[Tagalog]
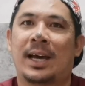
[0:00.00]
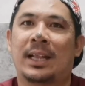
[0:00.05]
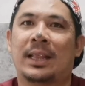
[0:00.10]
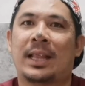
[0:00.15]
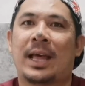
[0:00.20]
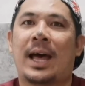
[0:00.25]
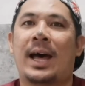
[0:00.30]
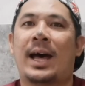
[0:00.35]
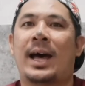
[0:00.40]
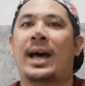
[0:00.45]

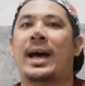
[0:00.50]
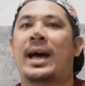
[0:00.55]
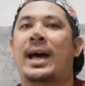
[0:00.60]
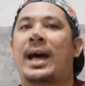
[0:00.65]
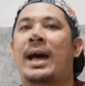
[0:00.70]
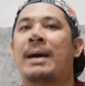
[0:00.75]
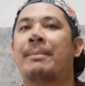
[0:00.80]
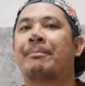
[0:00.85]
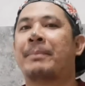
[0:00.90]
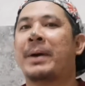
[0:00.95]
At
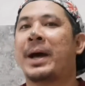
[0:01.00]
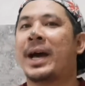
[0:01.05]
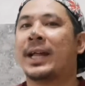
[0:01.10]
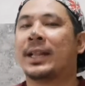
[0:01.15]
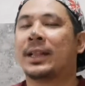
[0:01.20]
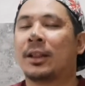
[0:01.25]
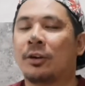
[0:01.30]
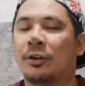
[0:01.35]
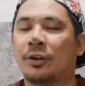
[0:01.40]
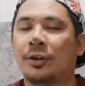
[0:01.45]
uh, ang
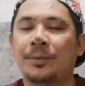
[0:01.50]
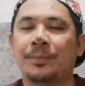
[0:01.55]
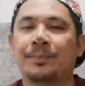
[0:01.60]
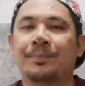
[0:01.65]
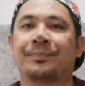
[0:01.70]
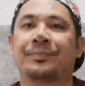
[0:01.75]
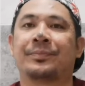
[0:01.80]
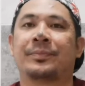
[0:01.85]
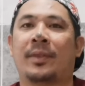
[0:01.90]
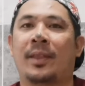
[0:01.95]

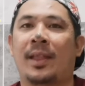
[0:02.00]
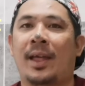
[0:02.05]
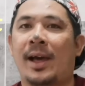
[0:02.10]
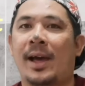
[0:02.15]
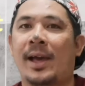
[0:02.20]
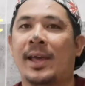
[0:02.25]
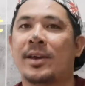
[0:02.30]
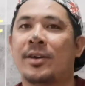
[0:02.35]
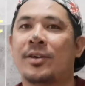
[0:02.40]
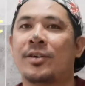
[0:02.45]
pangatlo
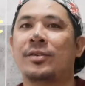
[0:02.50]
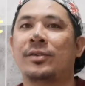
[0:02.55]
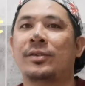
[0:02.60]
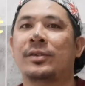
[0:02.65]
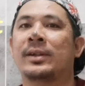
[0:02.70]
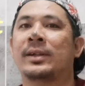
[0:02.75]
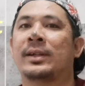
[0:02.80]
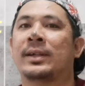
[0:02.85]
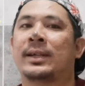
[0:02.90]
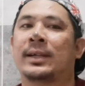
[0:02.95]
ay
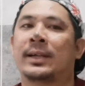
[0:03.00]
yung